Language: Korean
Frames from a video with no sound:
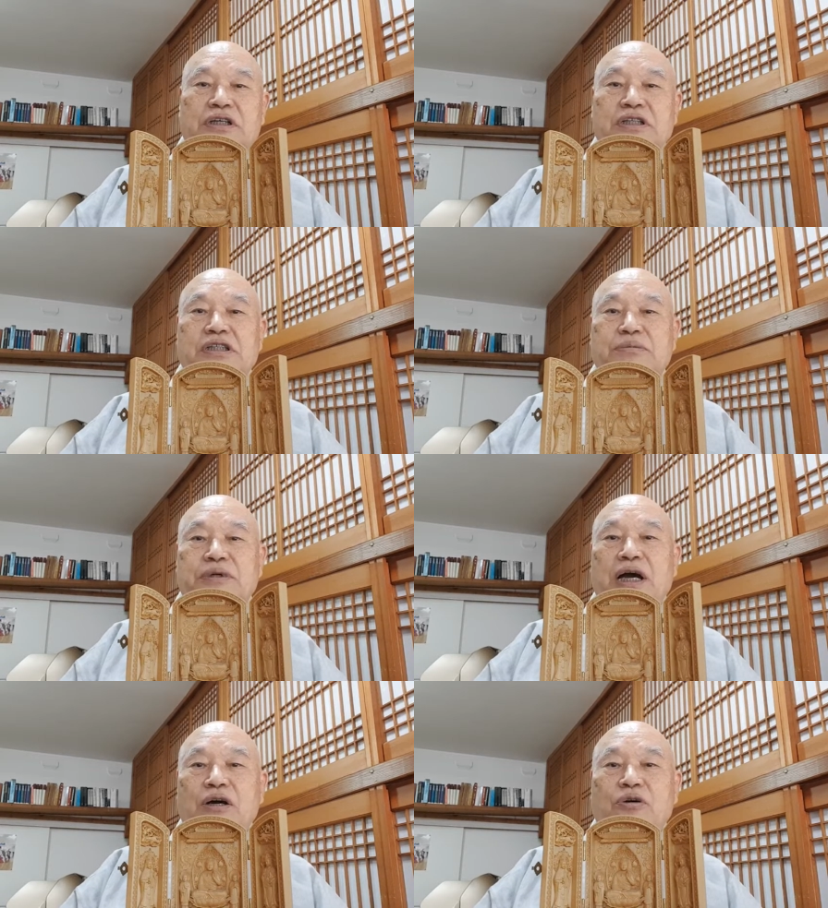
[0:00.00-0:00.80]
열심히
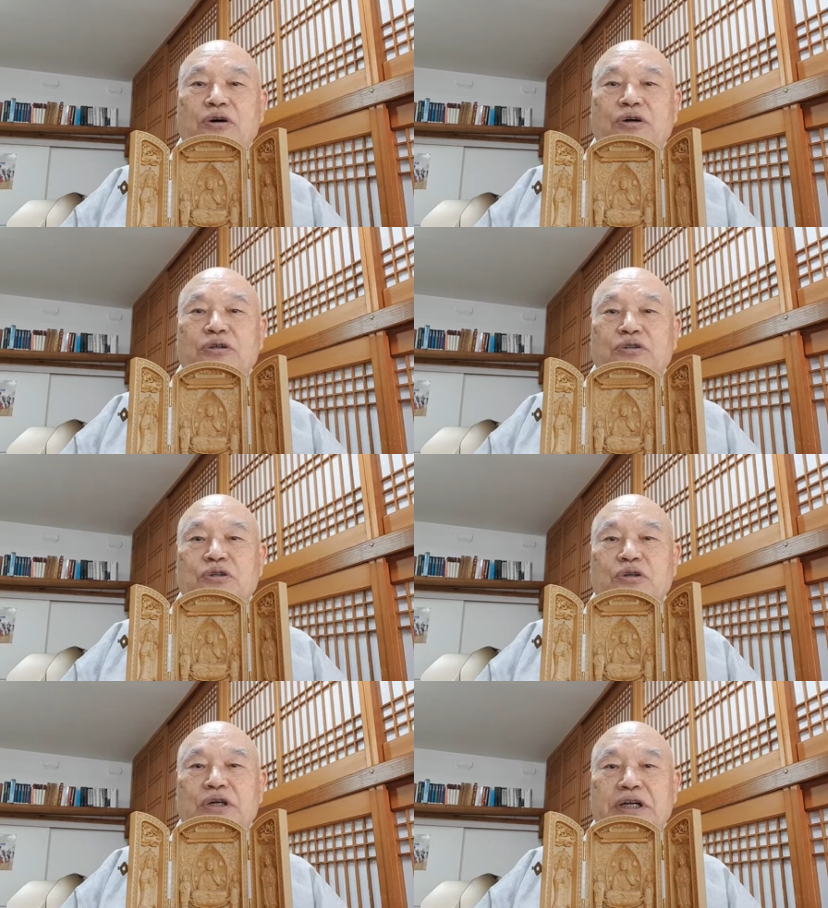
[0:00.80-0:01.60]
하고
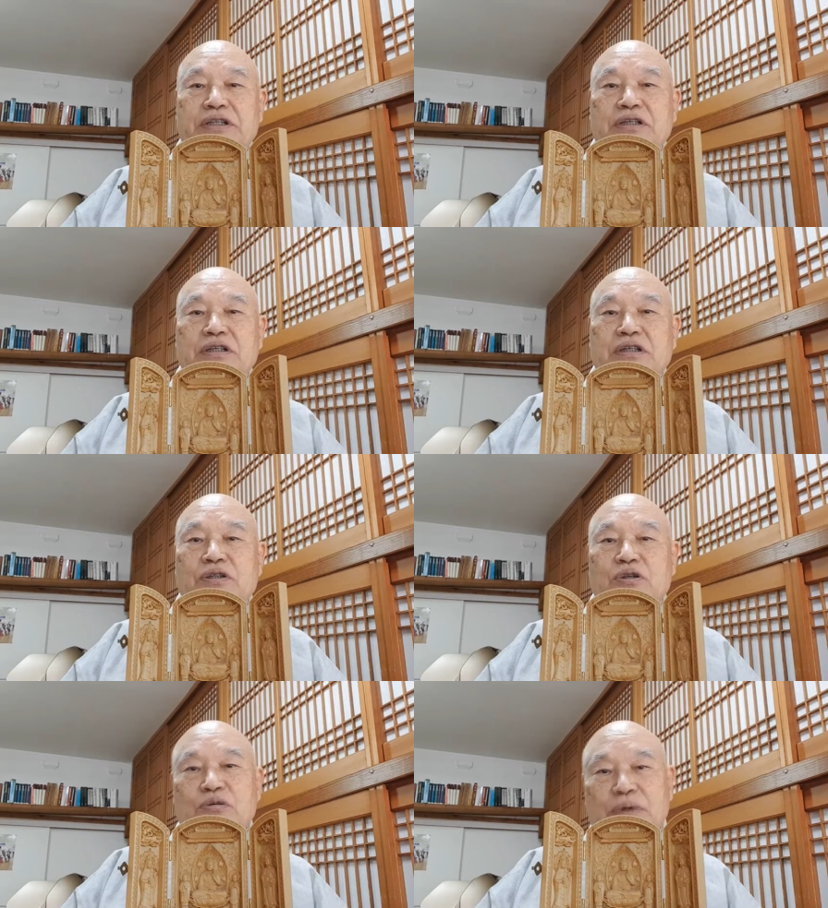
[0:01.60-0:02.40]
또 했던
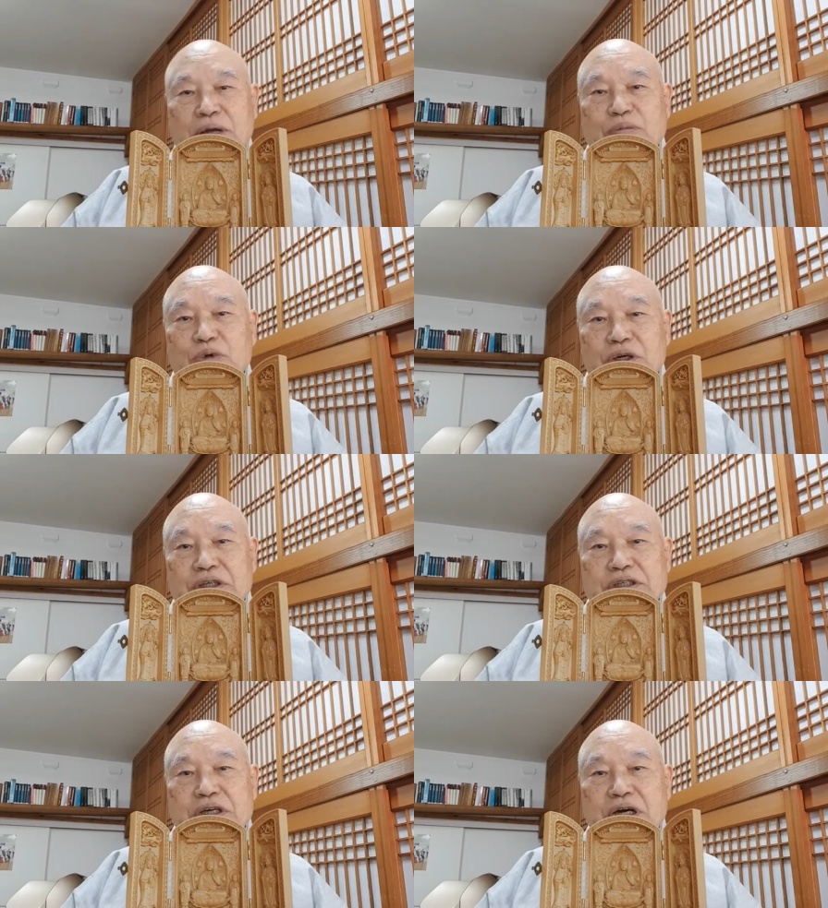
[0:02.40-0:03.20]
것도
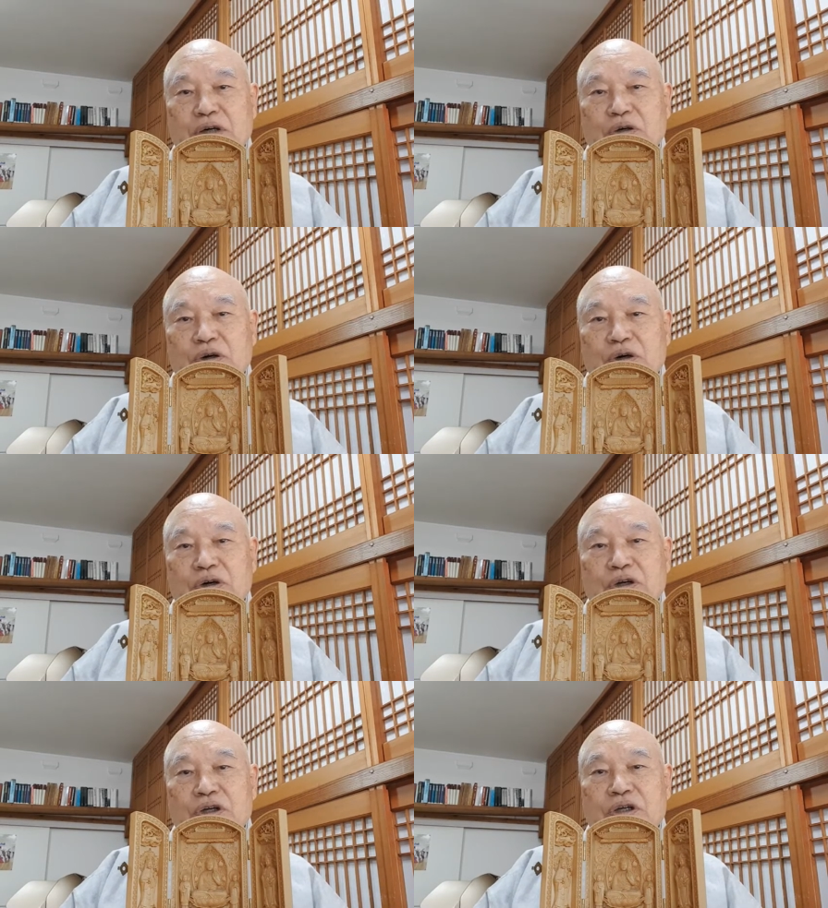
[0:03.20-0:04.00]
반복해서
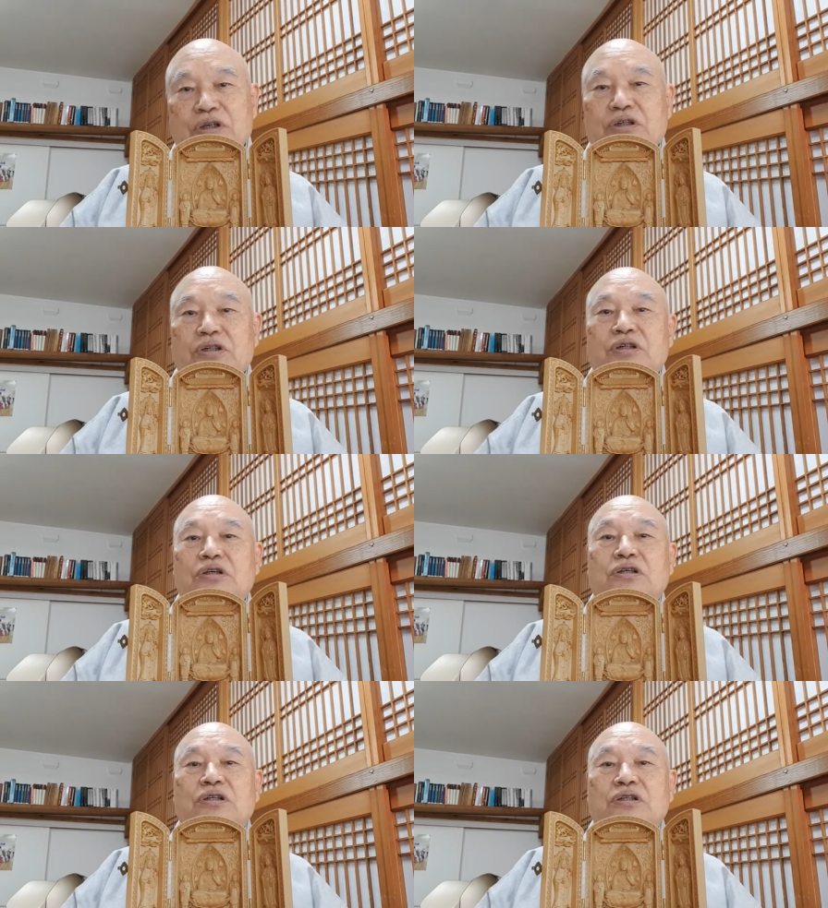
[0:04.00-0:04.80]
하고
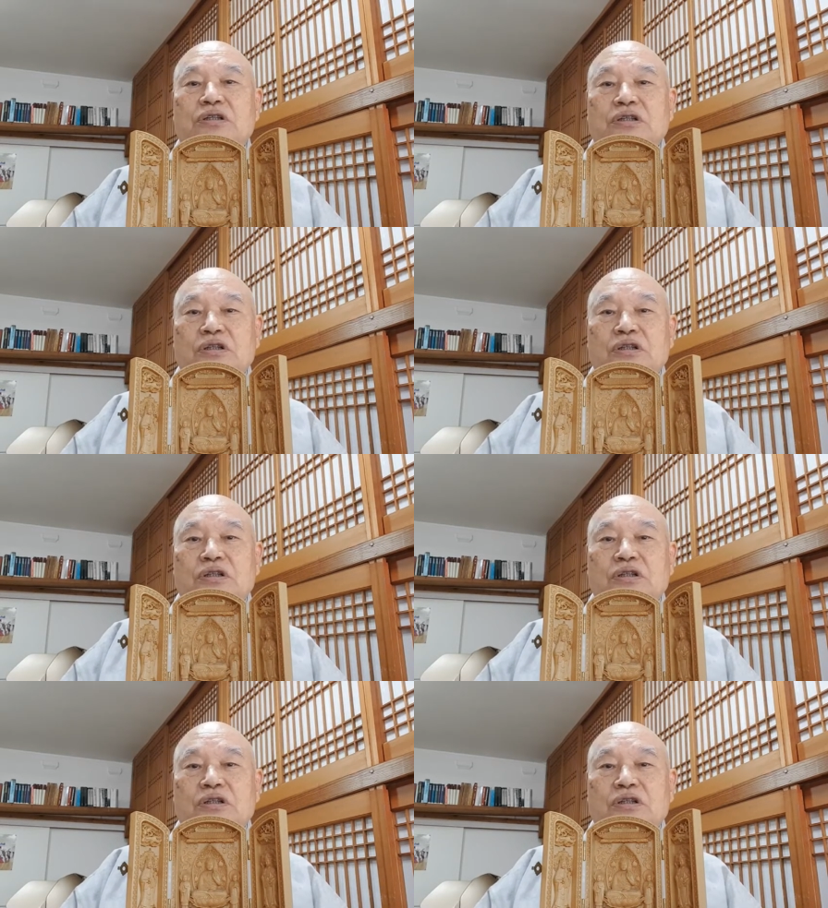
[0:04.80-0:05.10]
어,